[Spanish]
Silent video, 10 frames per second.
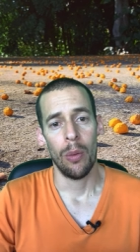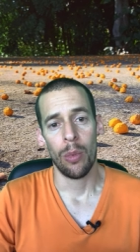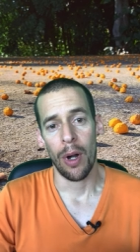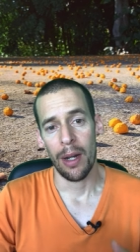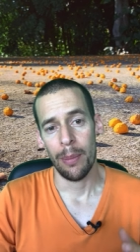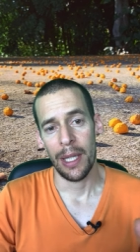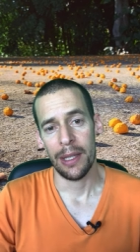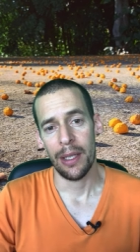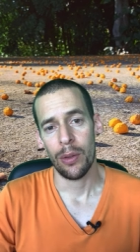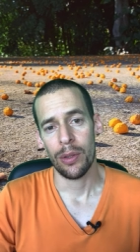
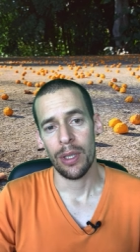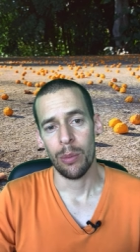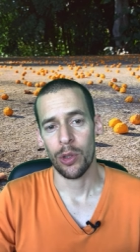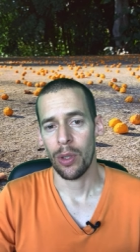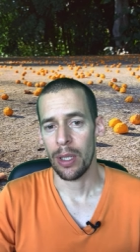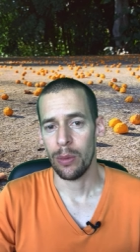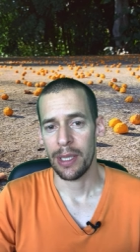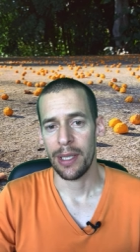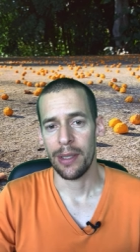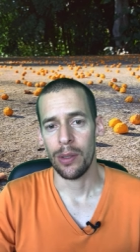Probablemente coincidamos con algunas
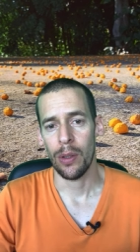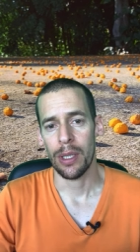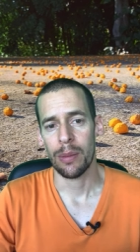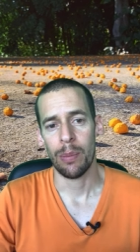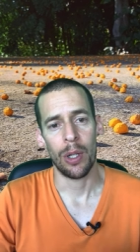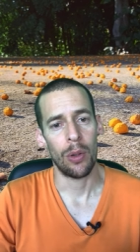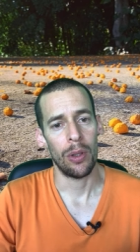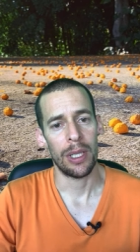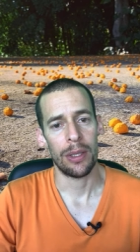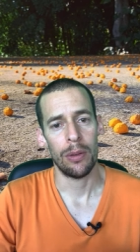decisiones, pero con
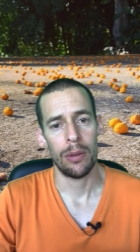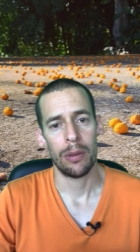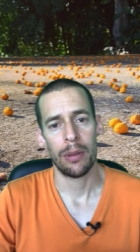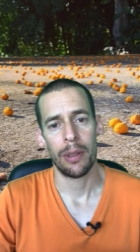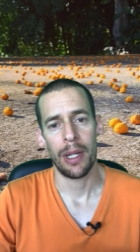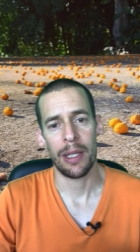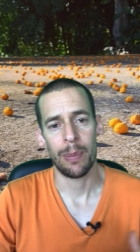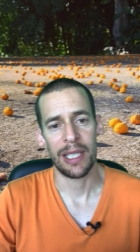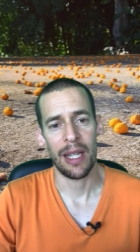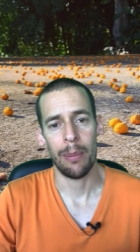otras no,
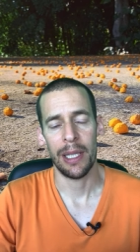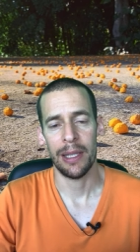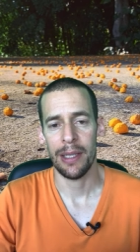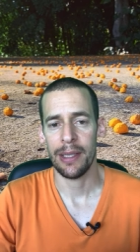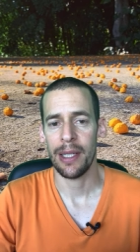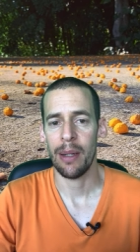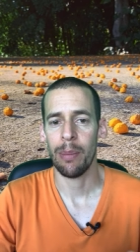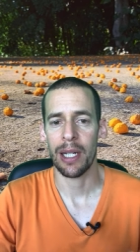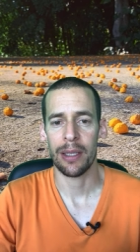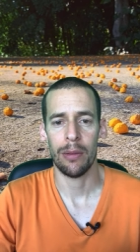especialmente si el
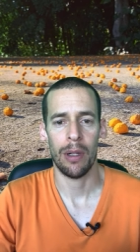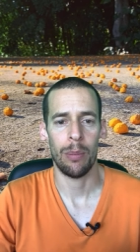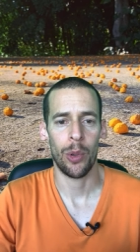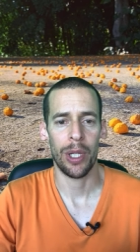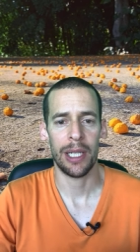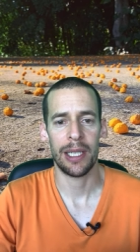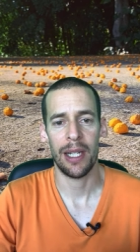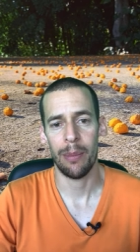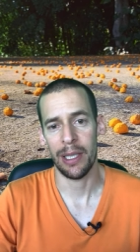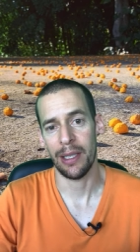partido en el poder
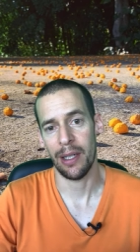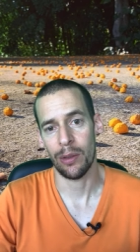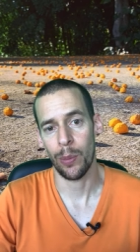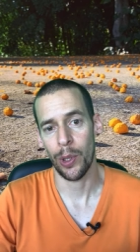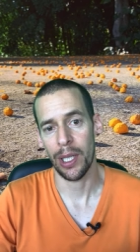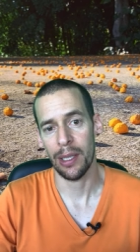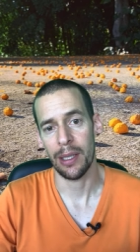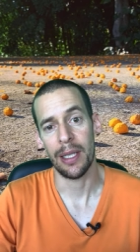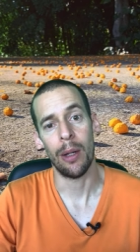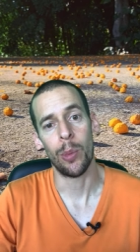quiere mantener su poder
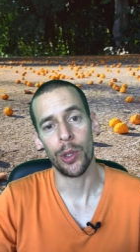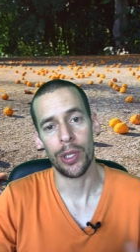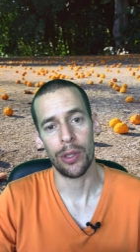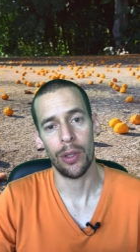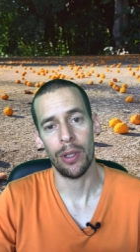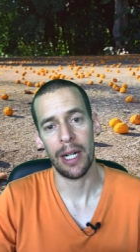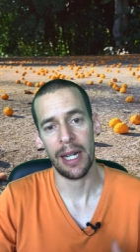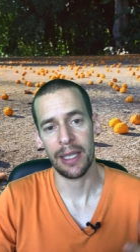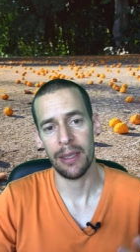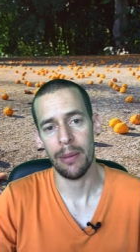y la oposición
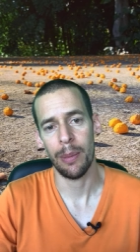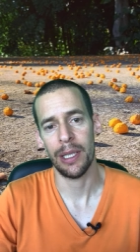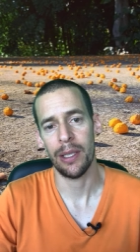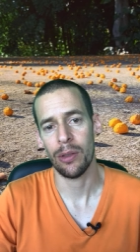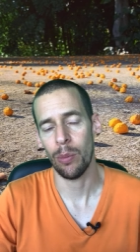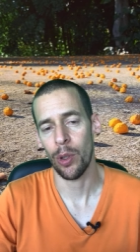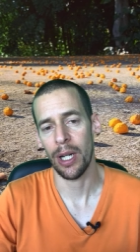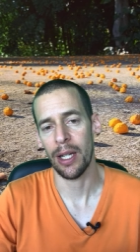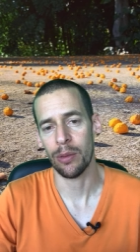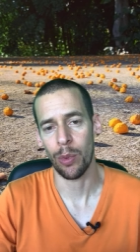reactivamente se opone a
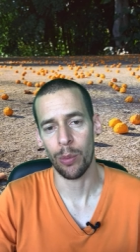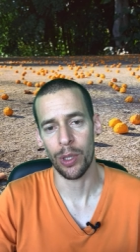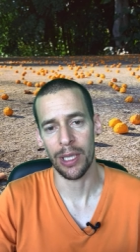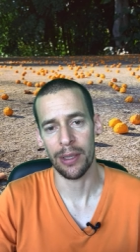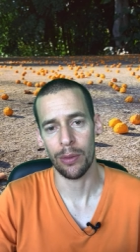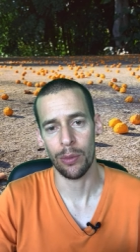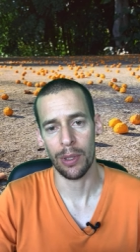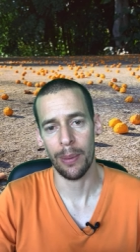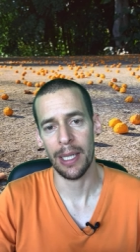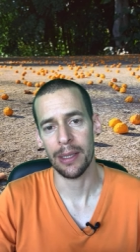las propuestas de sus
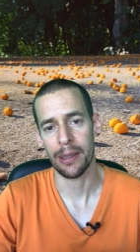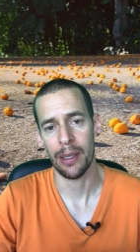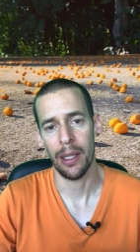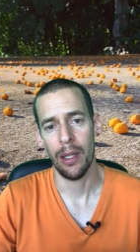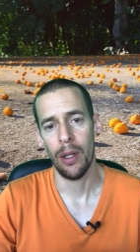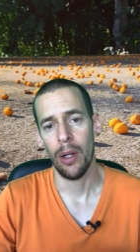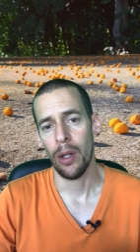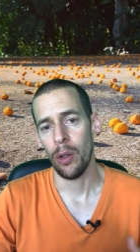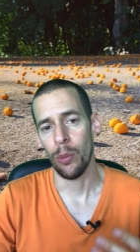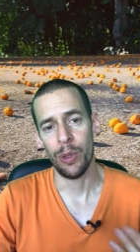rivales.
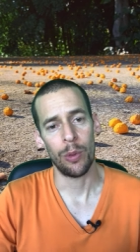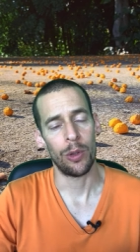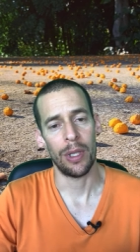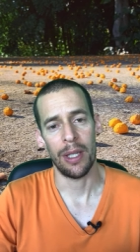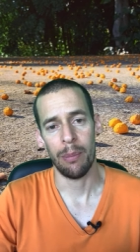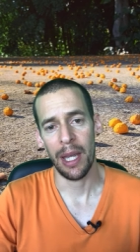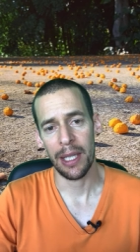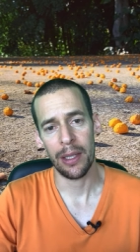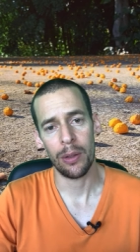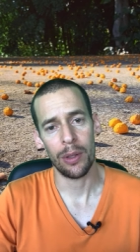Lo mismo sucede en
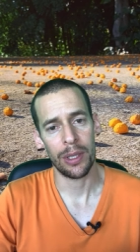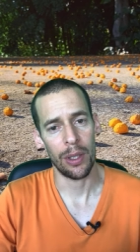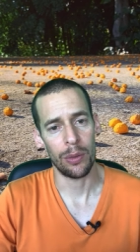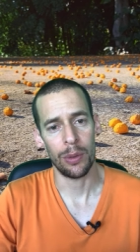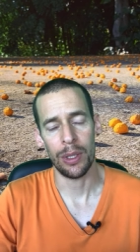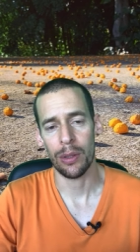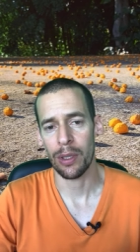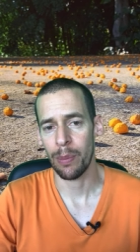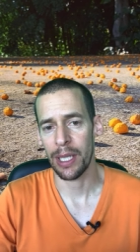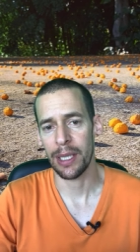México, Estados Unidos,
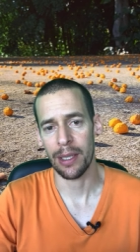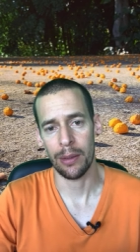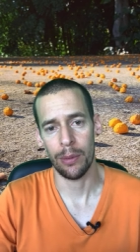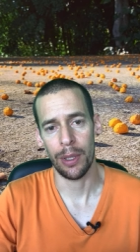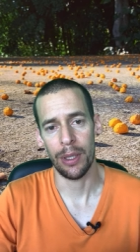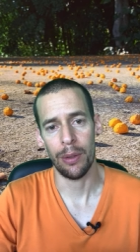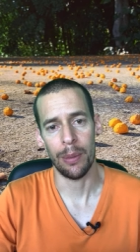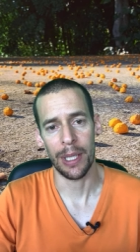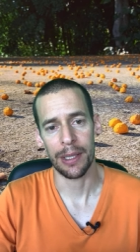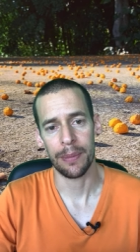España, Reino Unido y
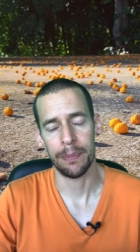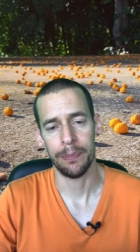demás.